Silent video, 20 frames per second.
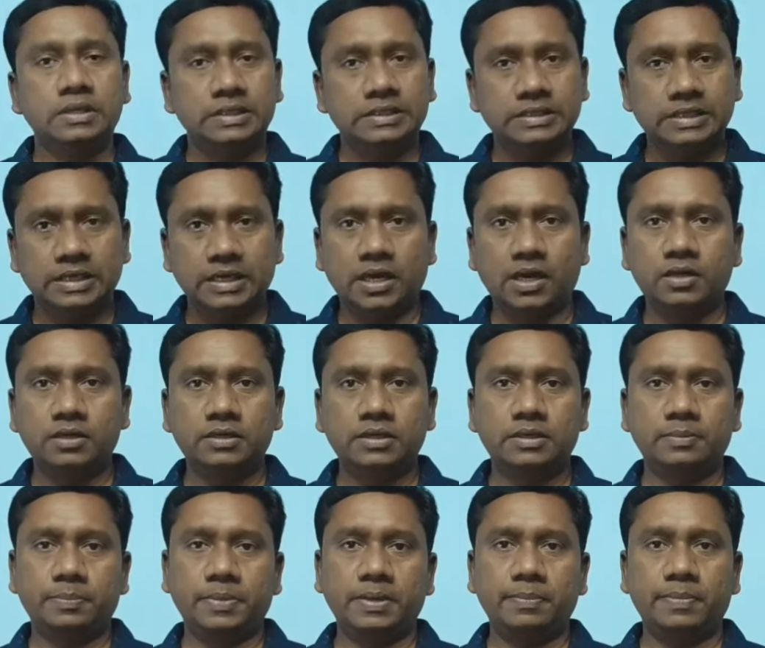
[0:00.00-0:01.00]
இந்த
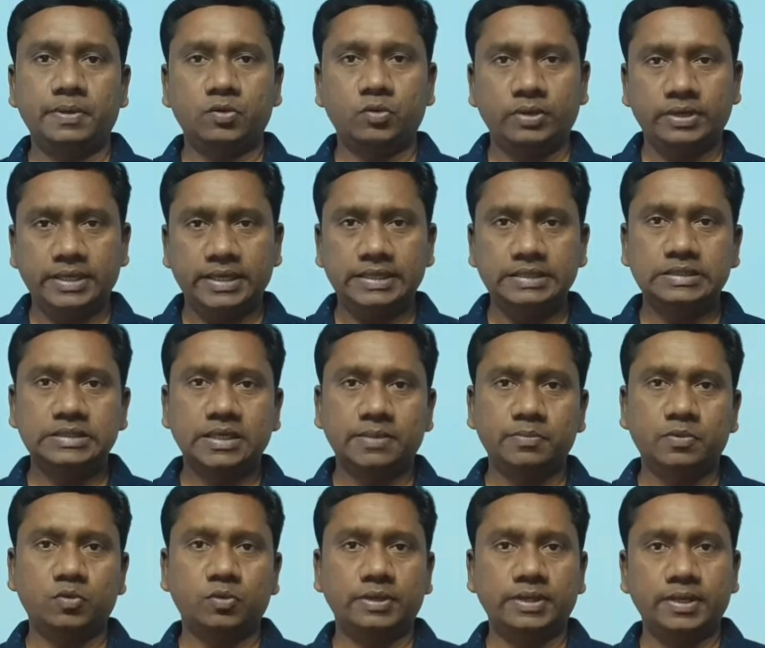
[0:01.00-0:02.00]
நான்கு பேப்பருக்குரிய
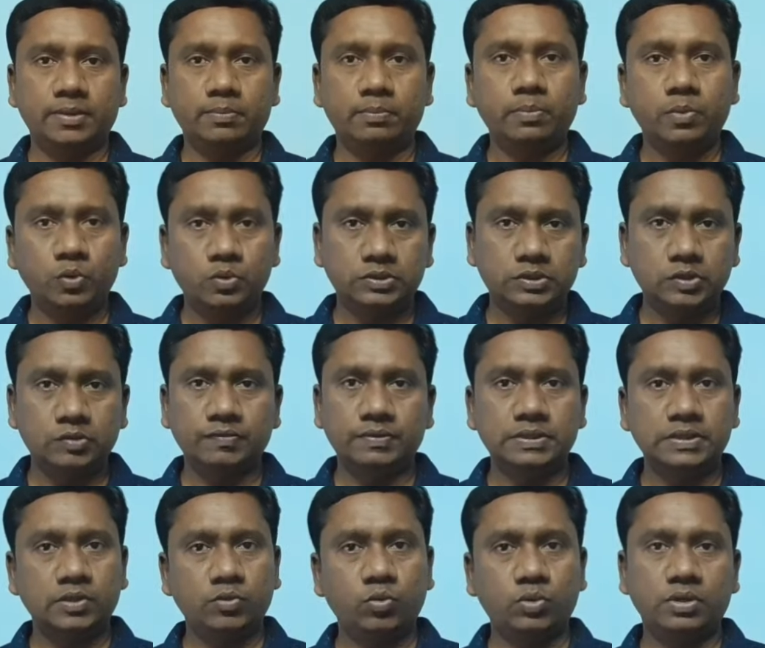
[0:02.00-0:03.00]
எக்ஸாம்க்குரிய புக்ஸும்
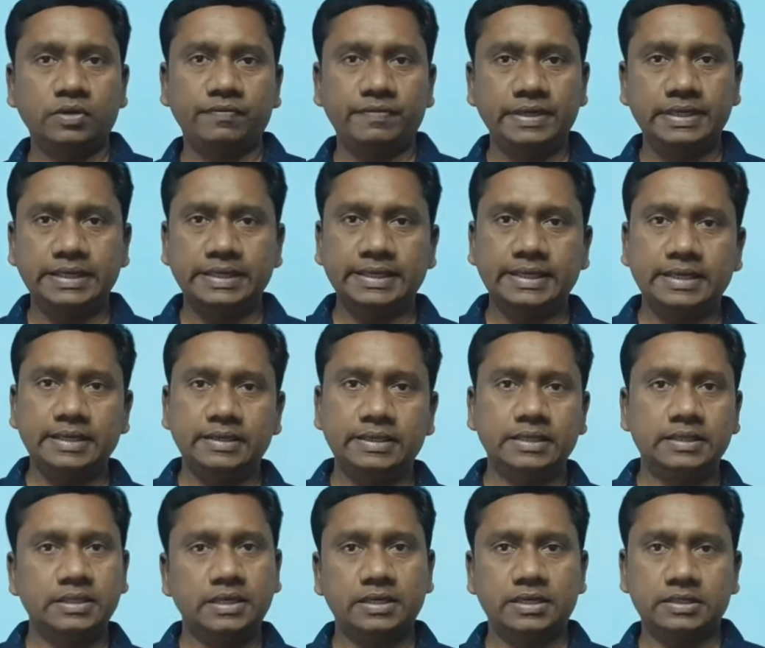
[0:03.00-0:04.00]
வந்து உங்கள் வீட்டுக்கே
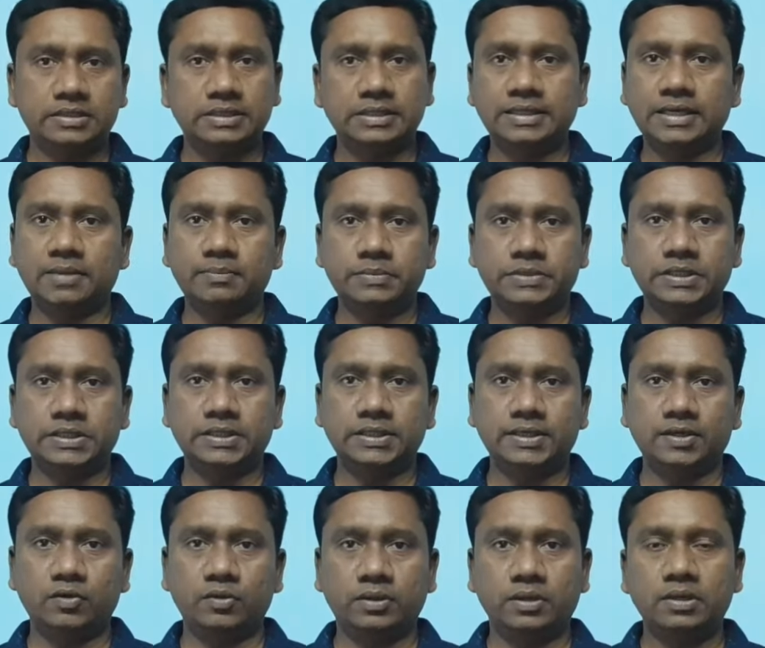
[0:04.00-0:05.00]
எந்த அட்ரஸ் நீங்கள்
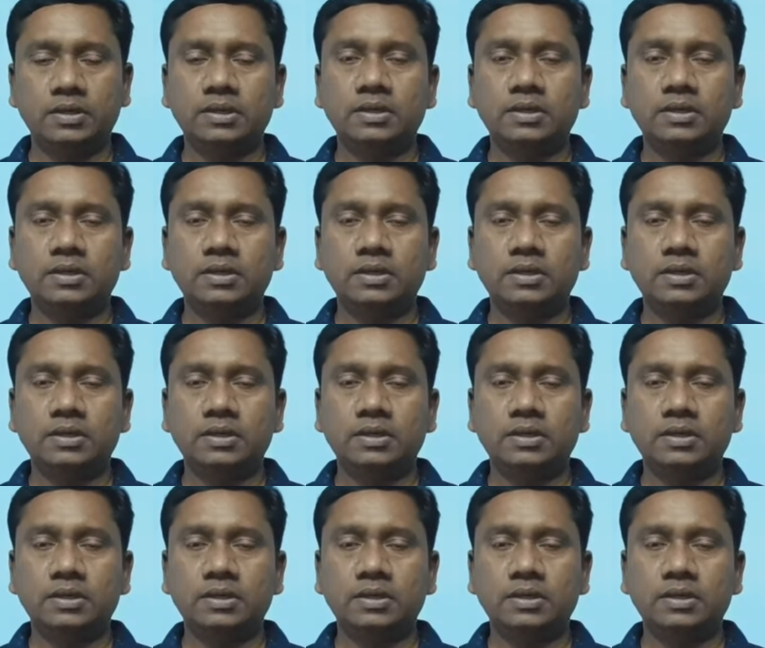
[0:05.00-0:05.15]
அமைச்சிருந்தீங்களோ